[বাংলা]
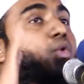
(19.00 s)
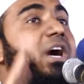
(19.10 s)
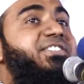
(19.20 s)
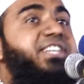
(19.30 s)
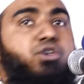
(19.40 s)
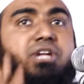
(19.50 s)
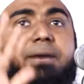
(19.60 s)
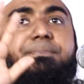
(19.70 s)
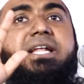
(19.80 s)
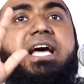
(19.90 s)
ওয়াজ এই জন্য
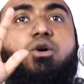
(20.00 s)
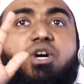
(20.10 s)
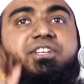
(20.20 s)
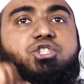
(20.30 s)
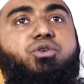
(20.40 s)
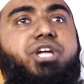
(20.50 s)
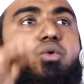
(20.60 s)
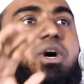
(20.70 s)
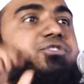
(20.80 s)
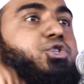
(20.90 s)
আপনারা কথা
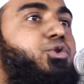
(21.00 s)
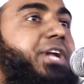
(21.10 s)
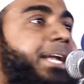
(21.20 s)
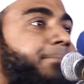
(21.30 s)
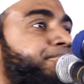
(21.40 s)
শোনেন ওয়াজও শোনেন